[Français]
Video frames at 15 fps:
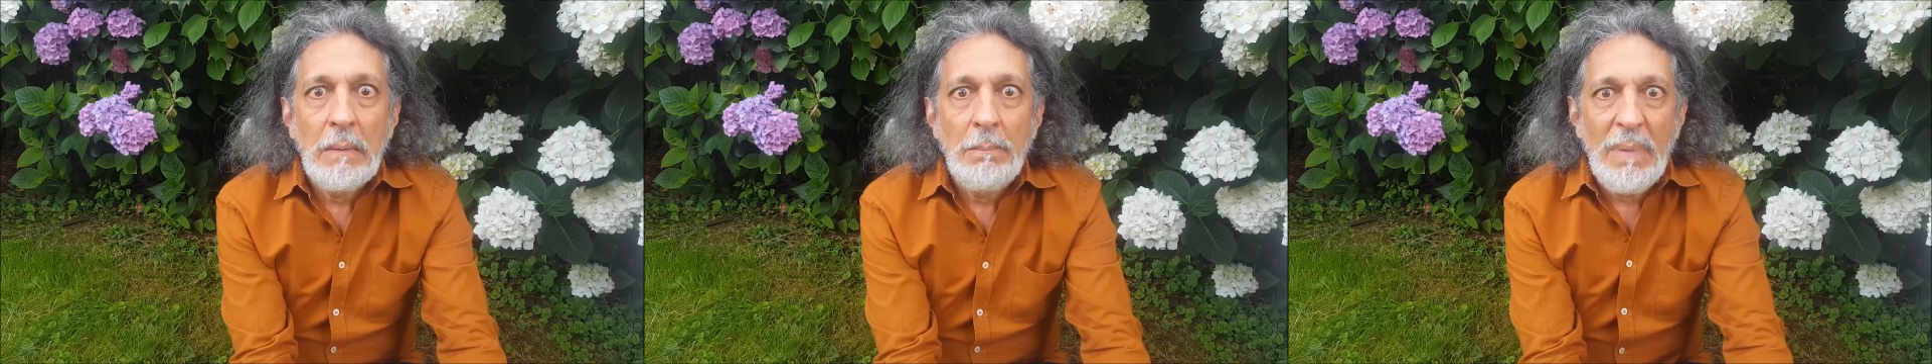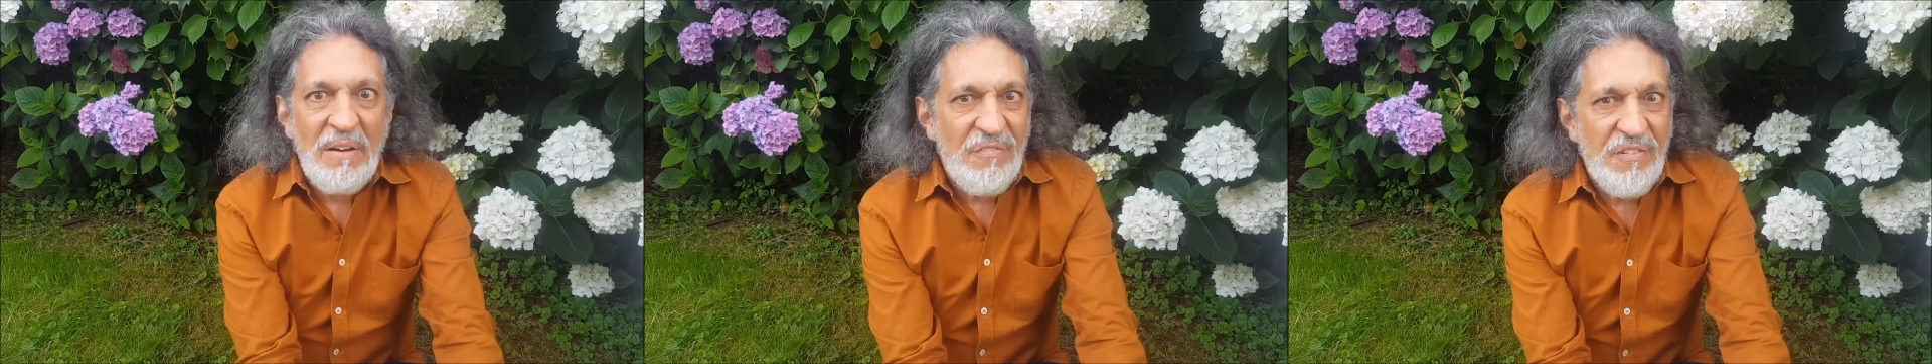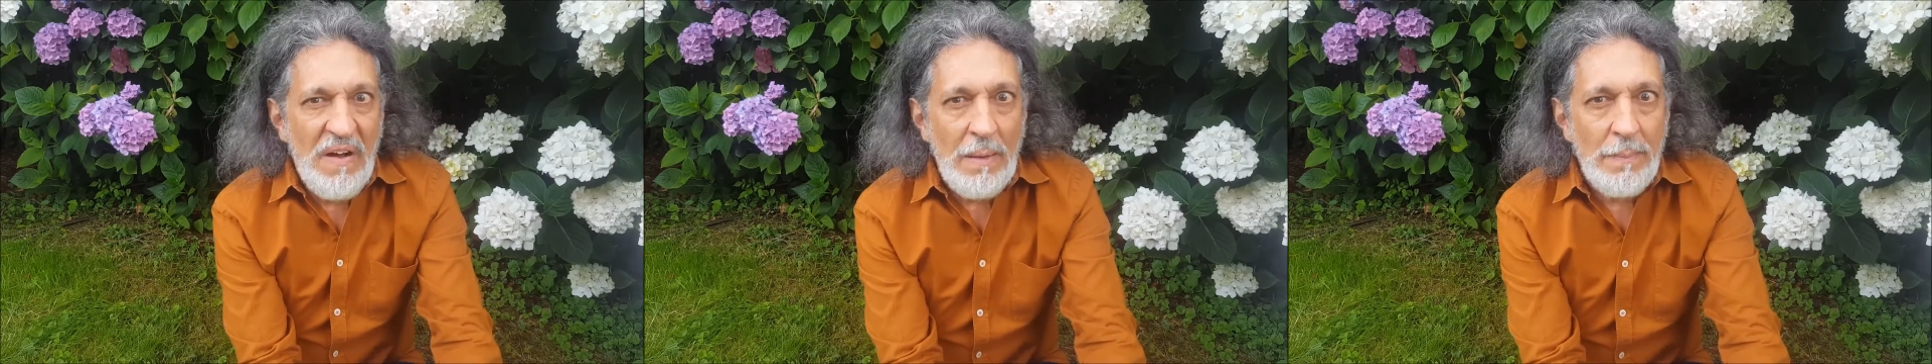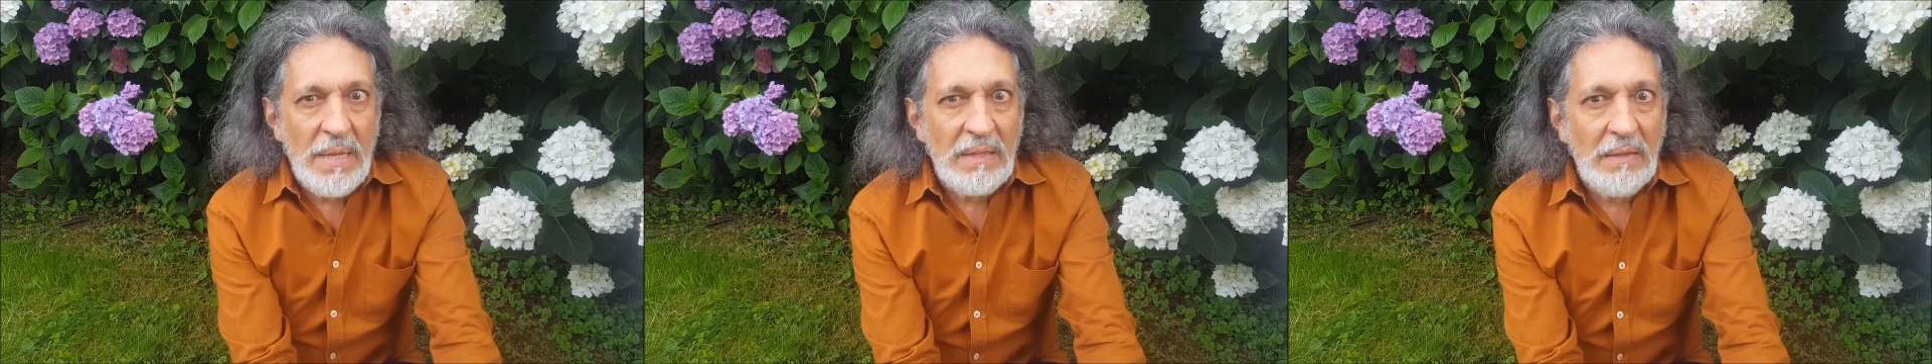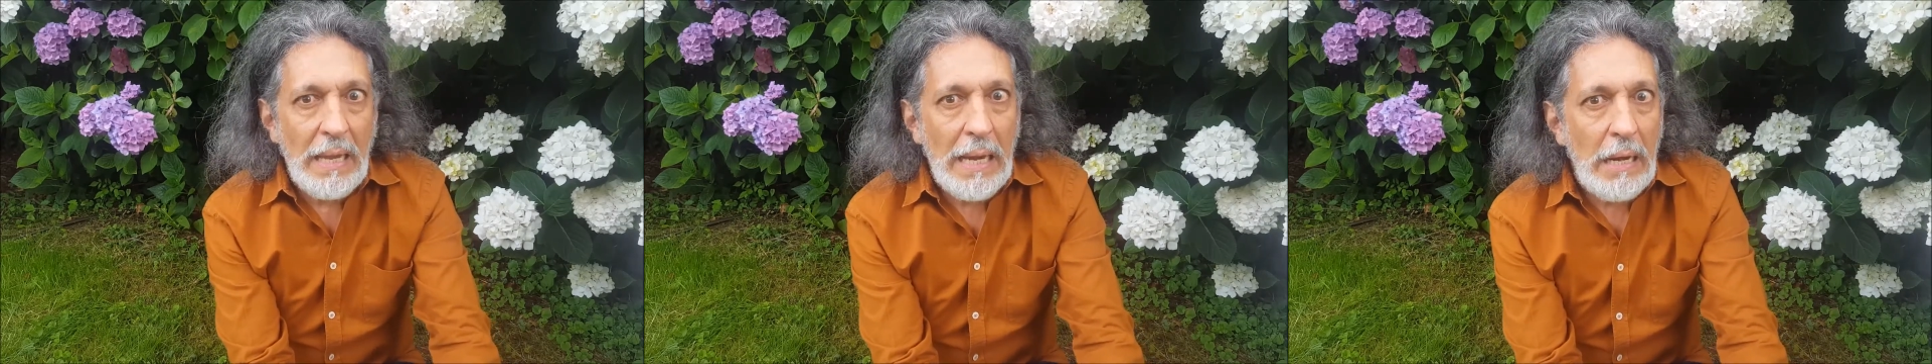Ma femme
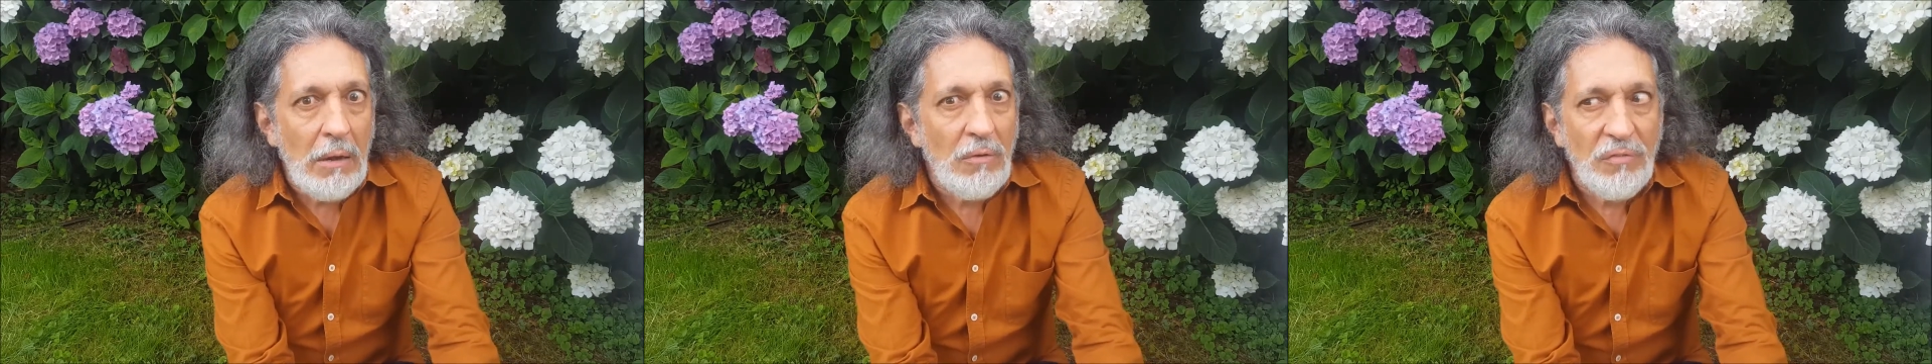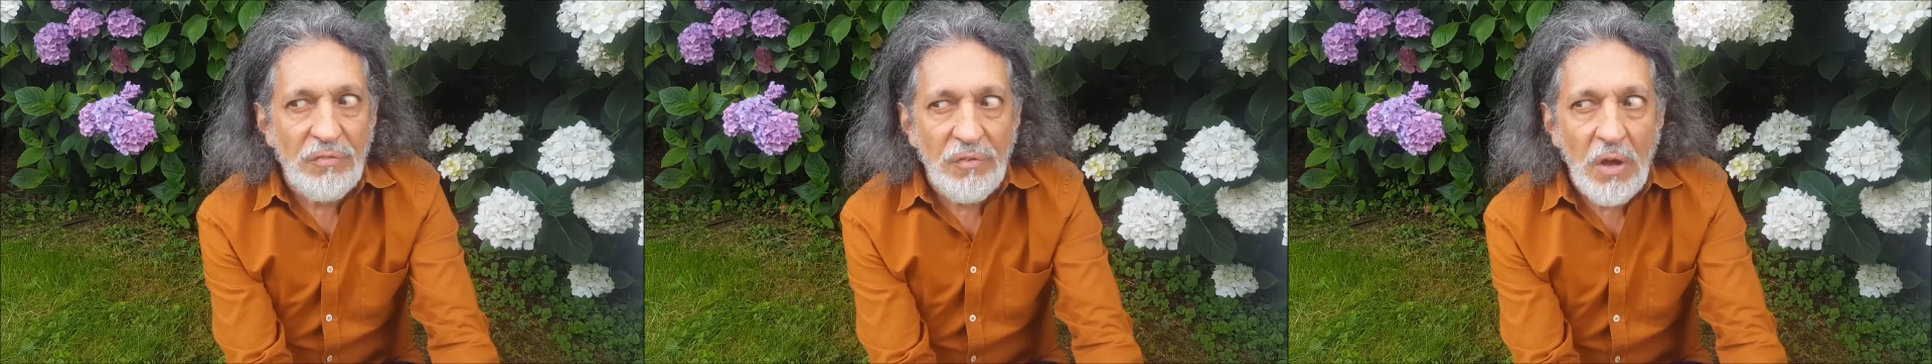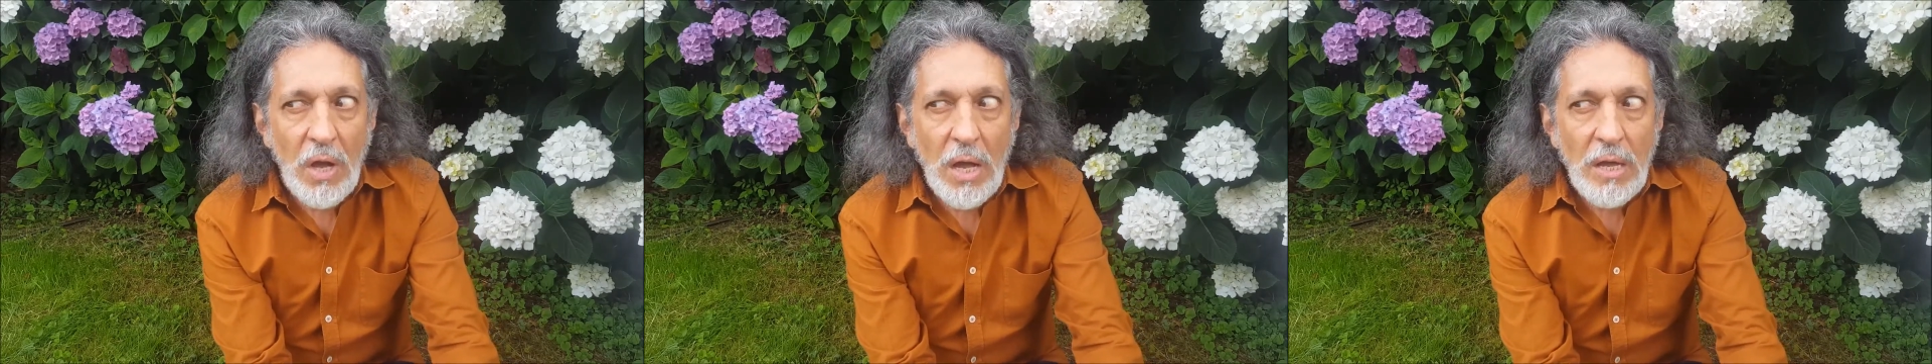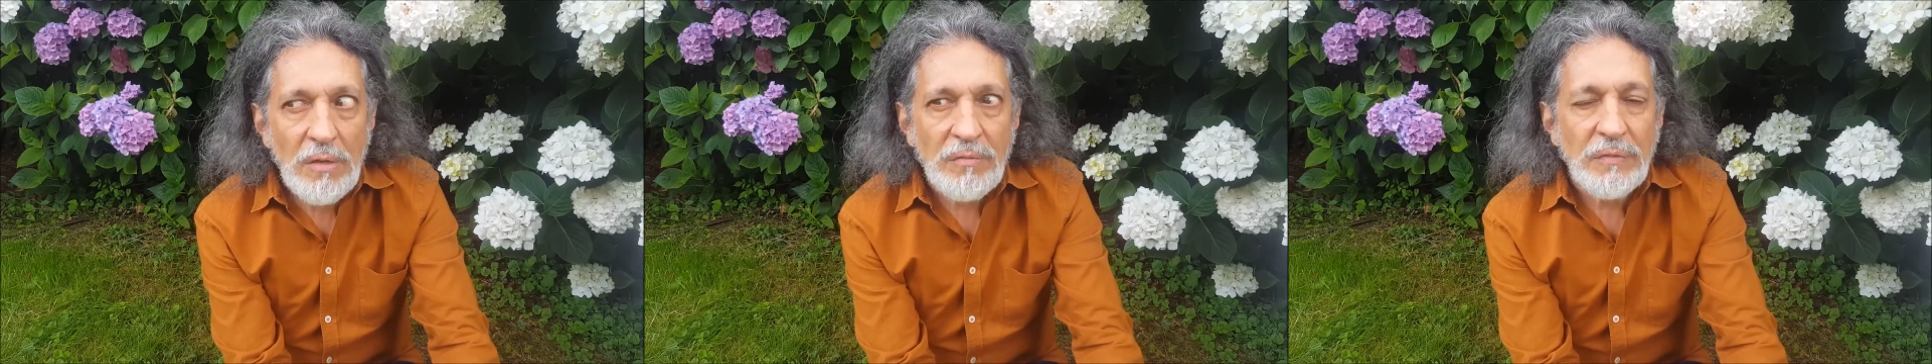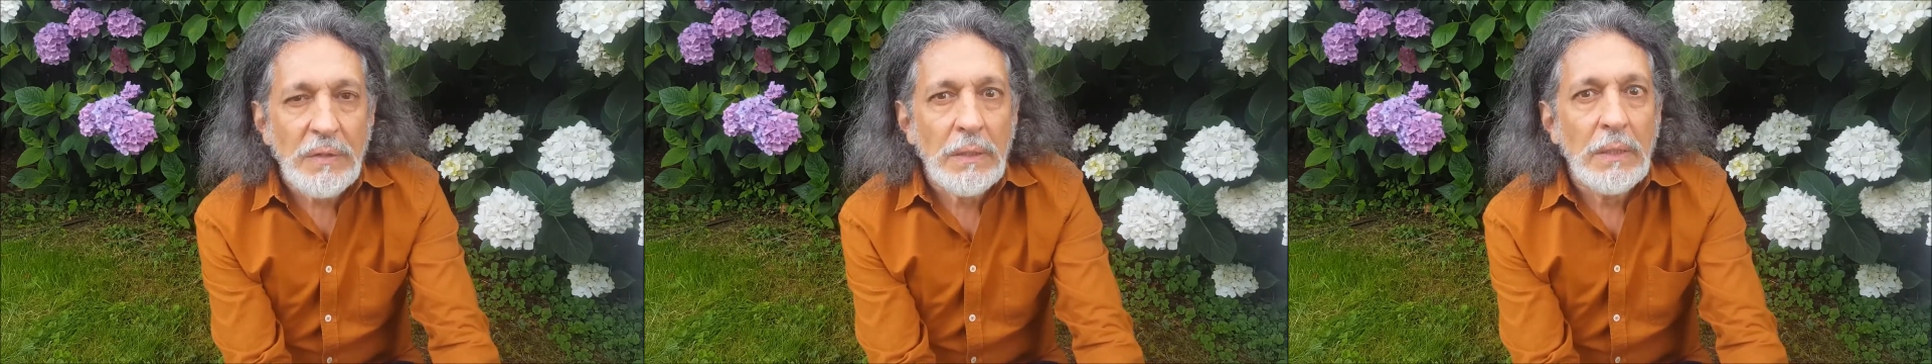est-elle
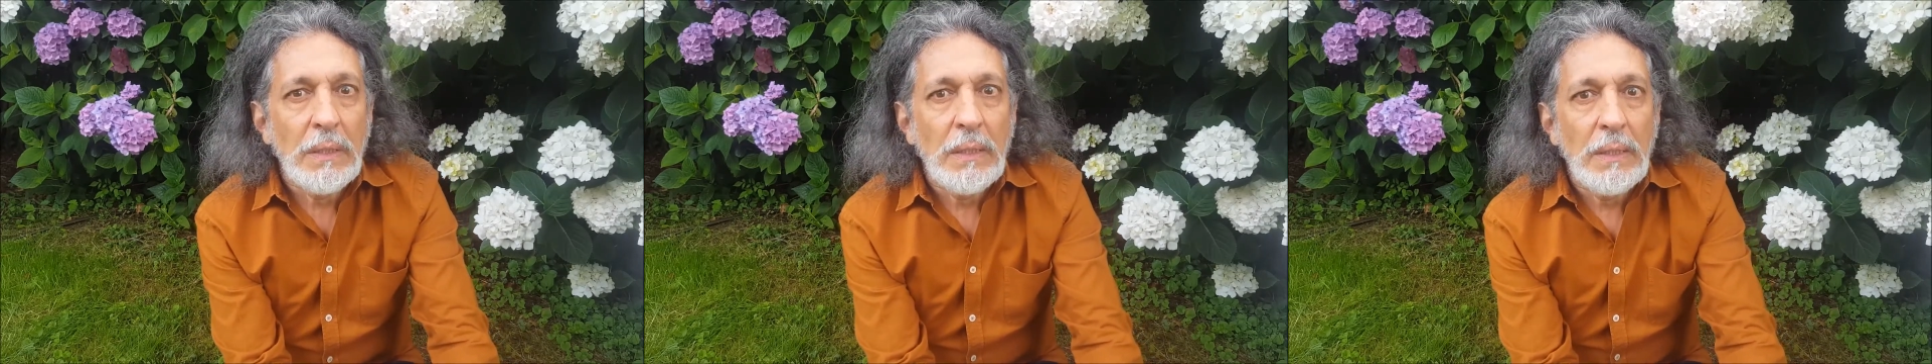veuve